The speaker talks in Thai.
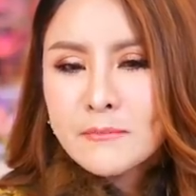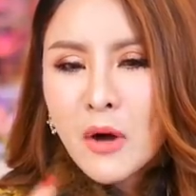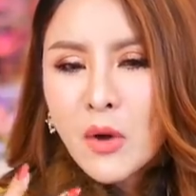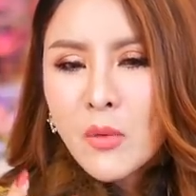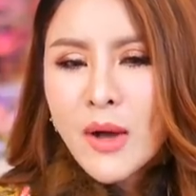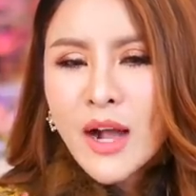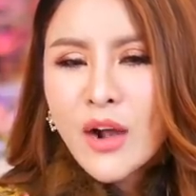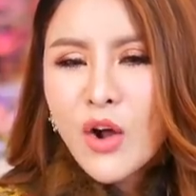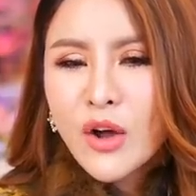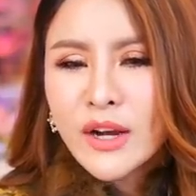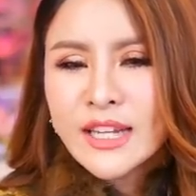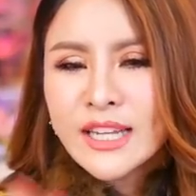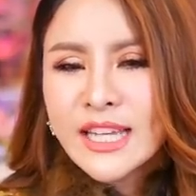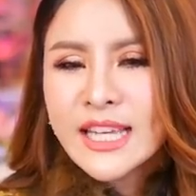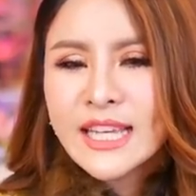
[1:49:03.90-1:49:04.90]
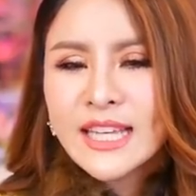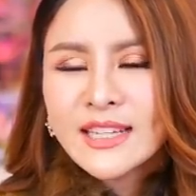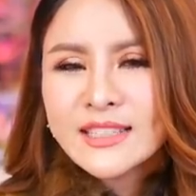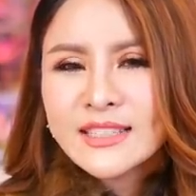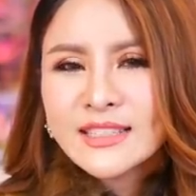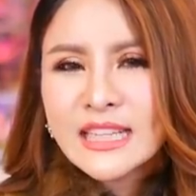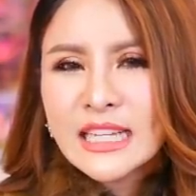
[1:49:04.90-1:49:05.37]
บอกว่าก่อนที่
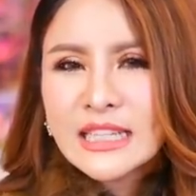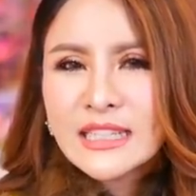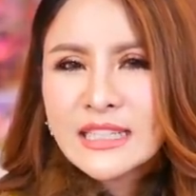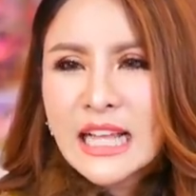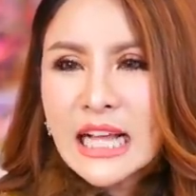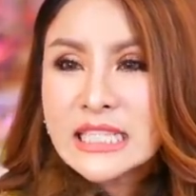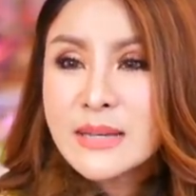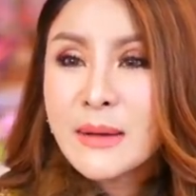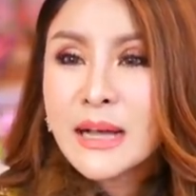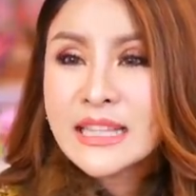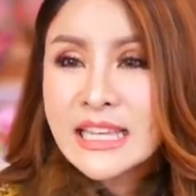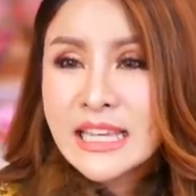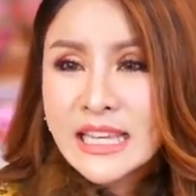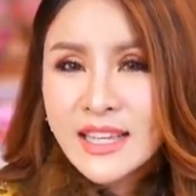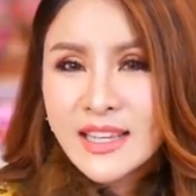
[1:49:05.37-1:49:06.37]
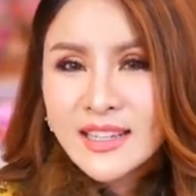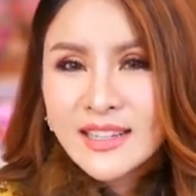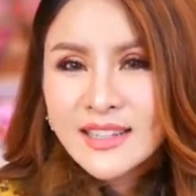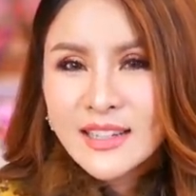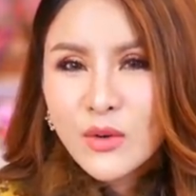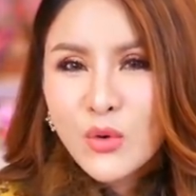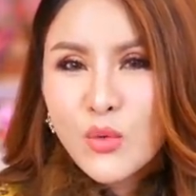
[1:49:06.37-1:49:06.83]
จะนั่งสมาธิ
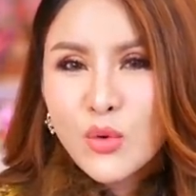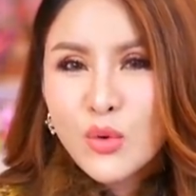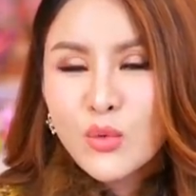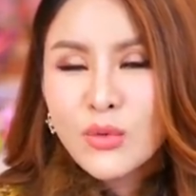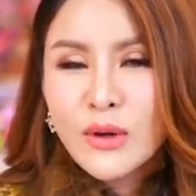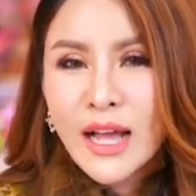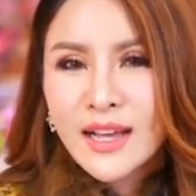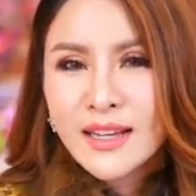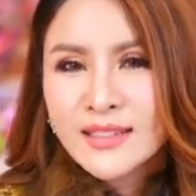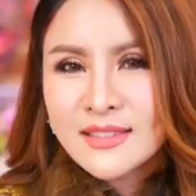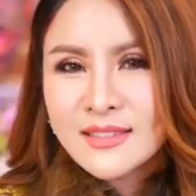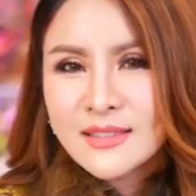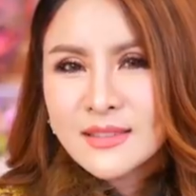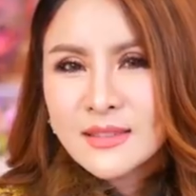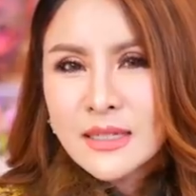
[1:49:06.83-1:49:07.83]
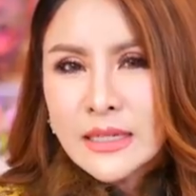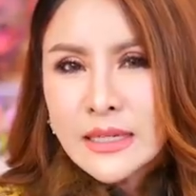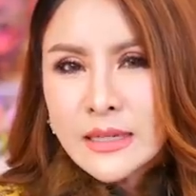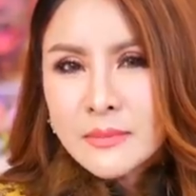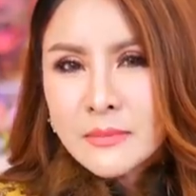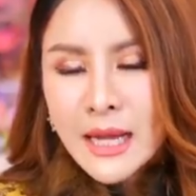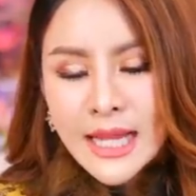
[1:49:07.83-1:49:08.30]
ครูลุงอะ
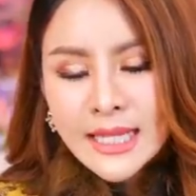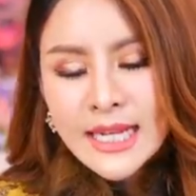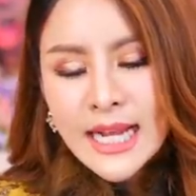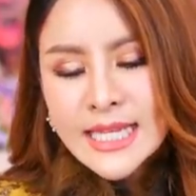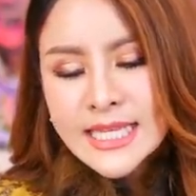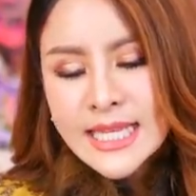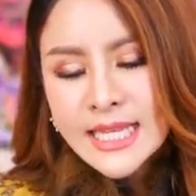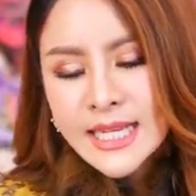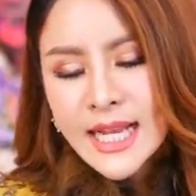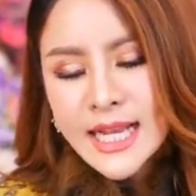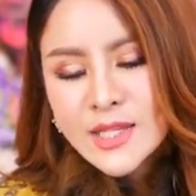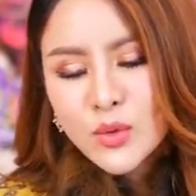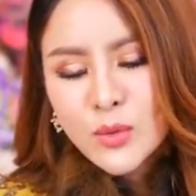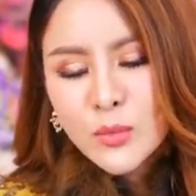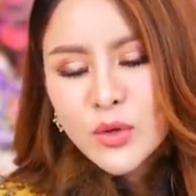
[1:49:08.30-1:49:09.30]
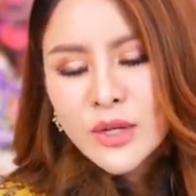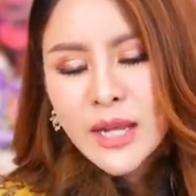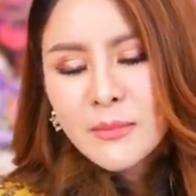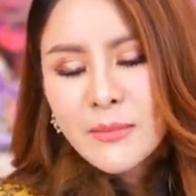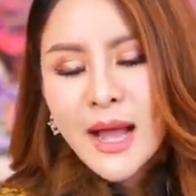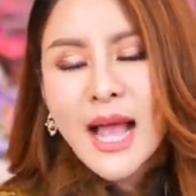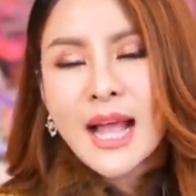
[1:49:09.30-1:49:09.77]
อาราธนาศีลยังไงสวดมนต์
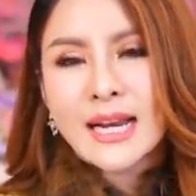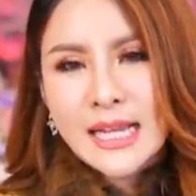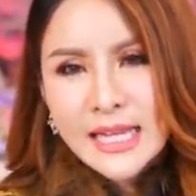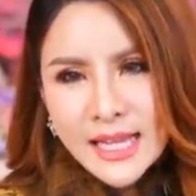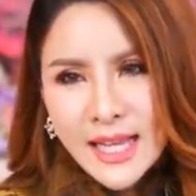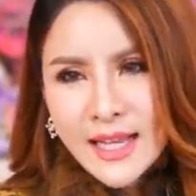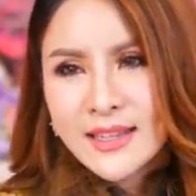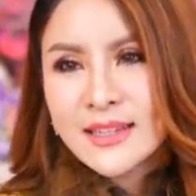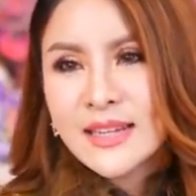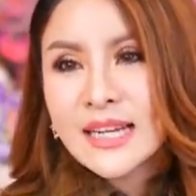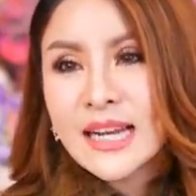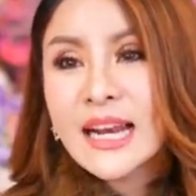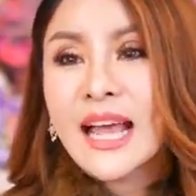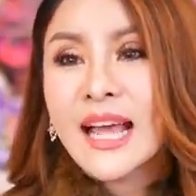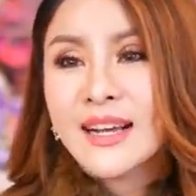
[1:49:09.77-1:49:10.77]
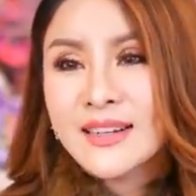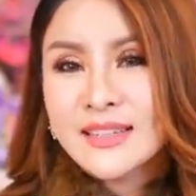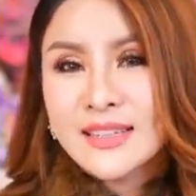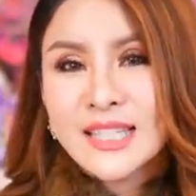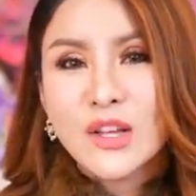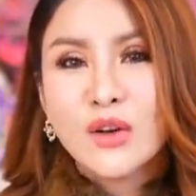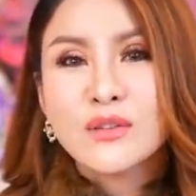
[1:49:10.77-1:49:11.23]
ไงบ้างอะไรเงี้ยอันนั้นแหละ
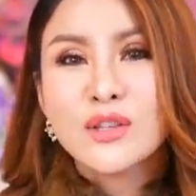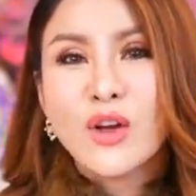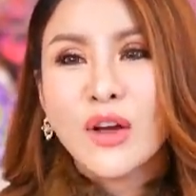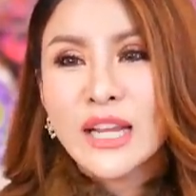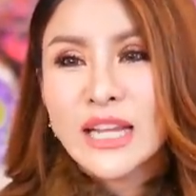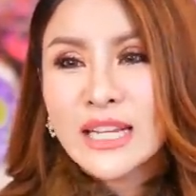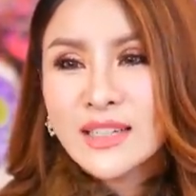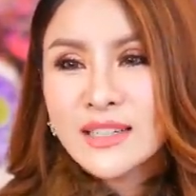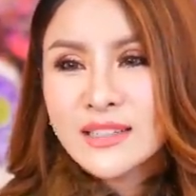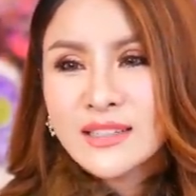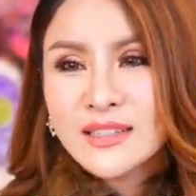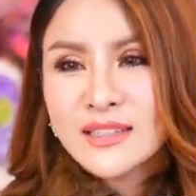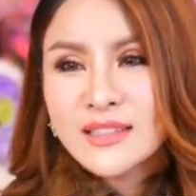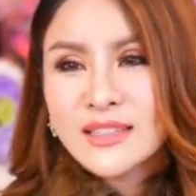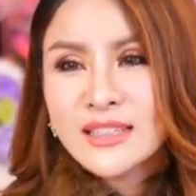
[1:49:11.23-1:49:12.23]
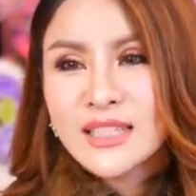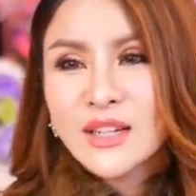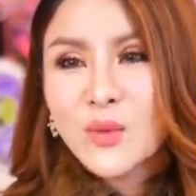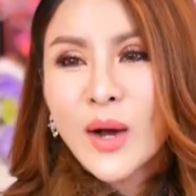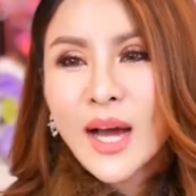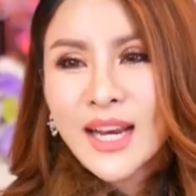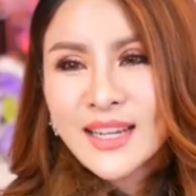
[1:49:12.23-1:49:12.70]
คือที่ต้องสอนอีกห
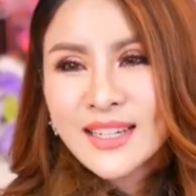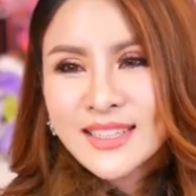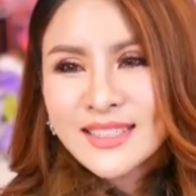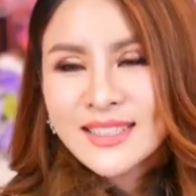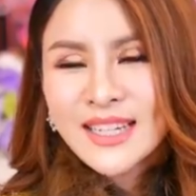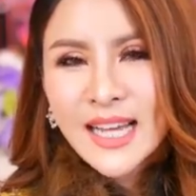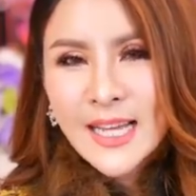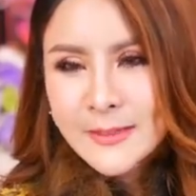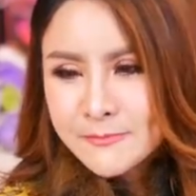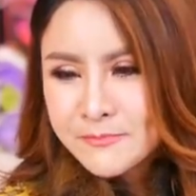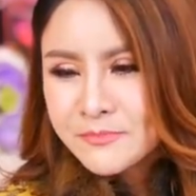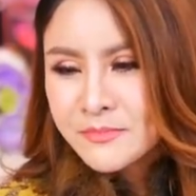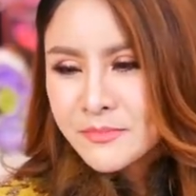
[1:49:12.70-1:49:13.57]
นึ่งวันนะคะ